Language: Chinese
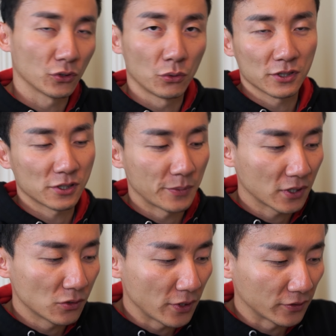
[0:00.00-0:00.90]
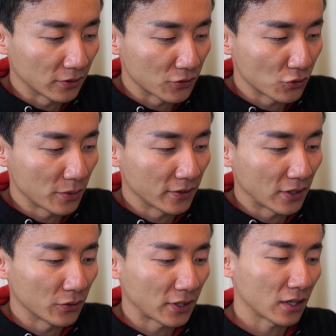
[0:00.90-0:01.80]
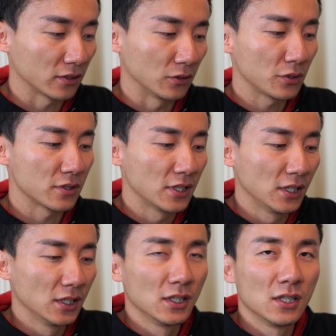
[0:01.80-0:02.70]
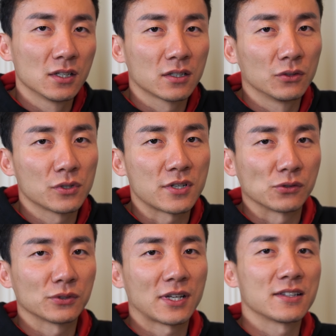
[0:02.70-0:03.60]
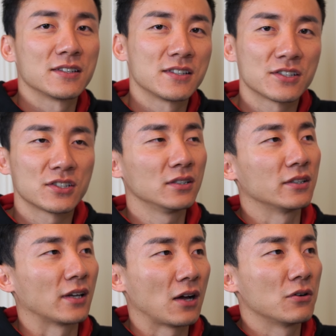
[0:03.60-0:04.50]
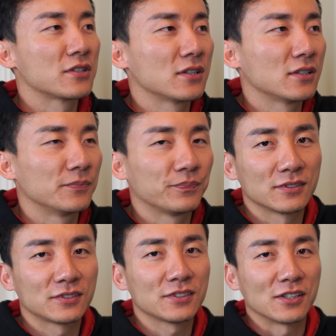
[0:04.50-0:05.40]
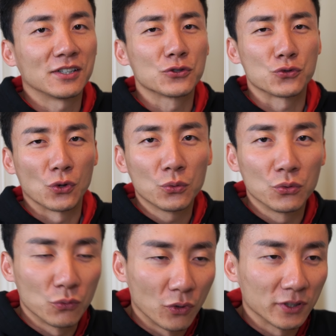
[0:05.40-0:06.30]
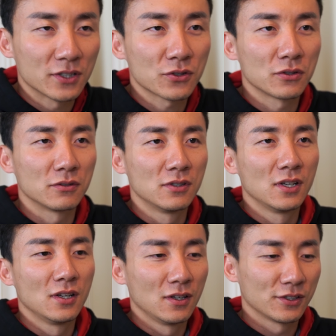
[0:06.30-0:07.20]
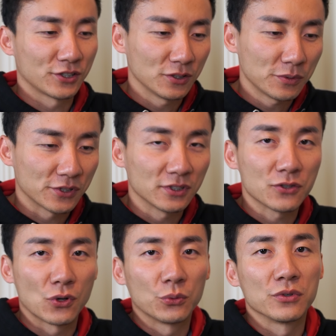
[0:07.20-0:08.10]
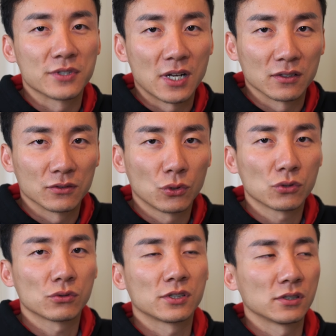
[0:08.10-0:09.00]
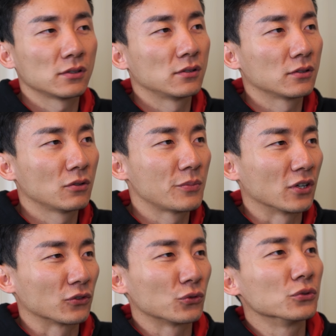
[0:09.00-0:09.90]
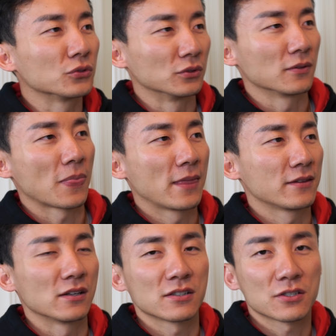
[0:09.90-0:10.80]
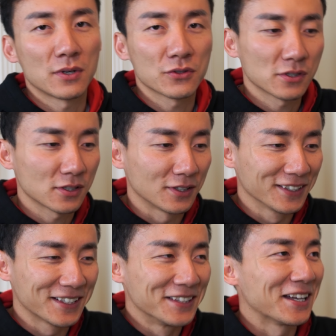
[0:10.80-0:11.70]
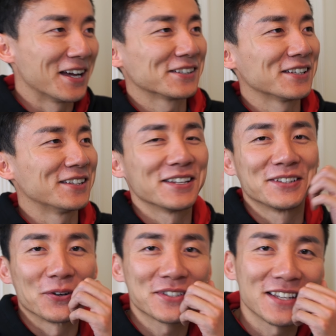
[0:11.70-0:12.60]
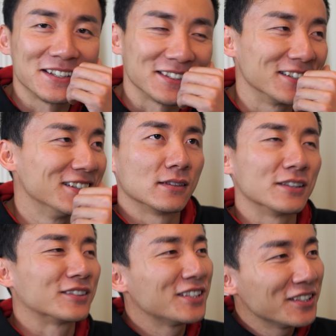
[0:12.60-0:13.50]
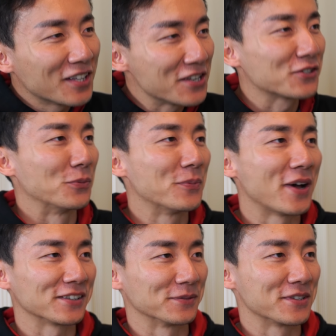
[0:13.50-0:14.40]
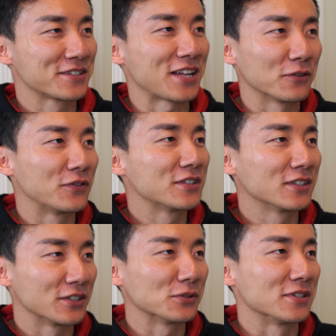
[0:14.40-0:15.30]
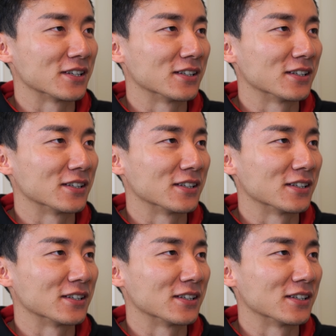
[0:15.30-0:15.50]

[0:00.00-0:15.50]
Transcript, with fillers: 所以我的视频跟瑞斯的区别在于，他可能会更多讲述他的一些心理，还有一些思想上的觉悟。我呢，就时不时的觉悟一下，多数时都比较粗俗，也是希望就是跟大家站在一条线上。你第一天你准备拍什么？下了飞机的一瞬